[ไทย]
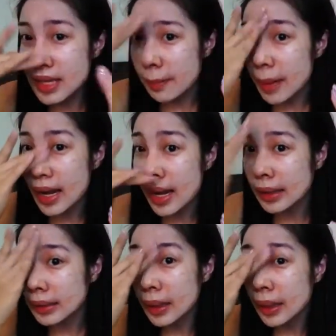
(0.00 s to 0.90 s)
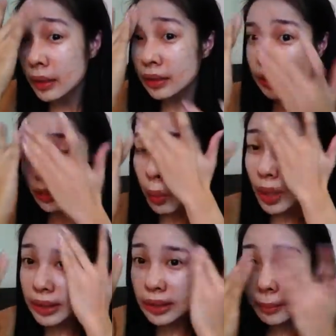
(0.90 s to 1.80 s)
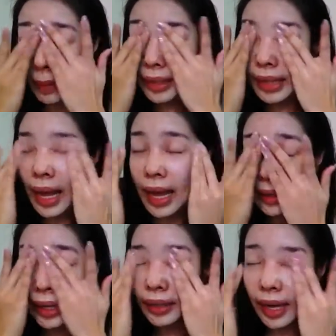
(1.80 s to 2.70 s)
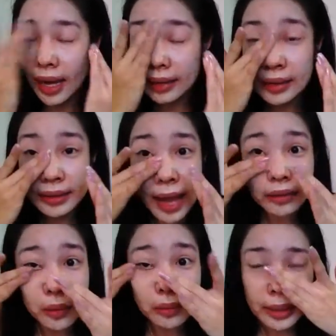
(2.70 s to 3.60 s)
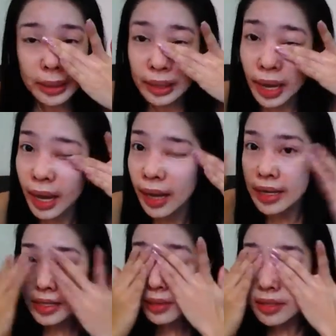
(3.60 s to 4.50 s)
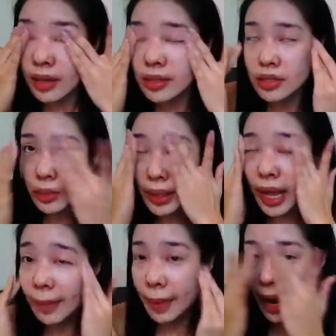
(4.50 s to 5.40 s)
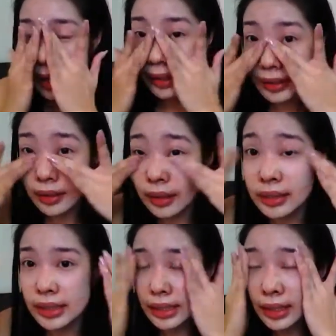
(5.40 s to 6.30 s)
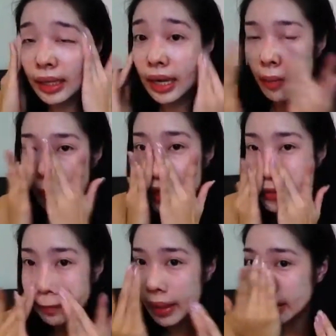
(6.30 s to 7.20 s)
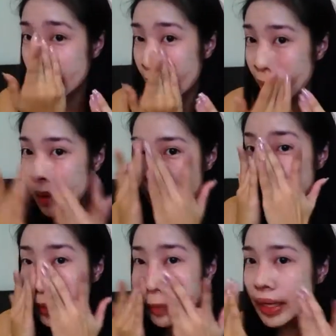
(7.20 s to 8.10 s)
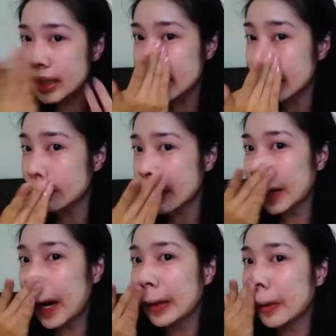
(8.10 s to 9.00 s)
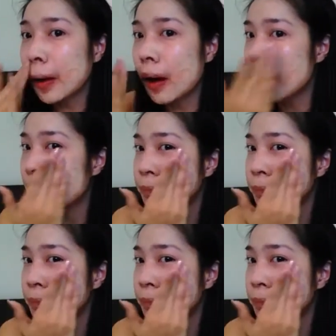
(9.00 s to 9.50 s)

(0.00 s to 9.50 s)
สามารถทั่วถึงใบหน้านะคะหนึ่งแท่งตรงนี้ค่ะ สาวจะสวยได้ภายใน 1 นาทีนะคะ เพราะว่าจะเป็นทั้งบีบีครีมนะคะ แล้วก็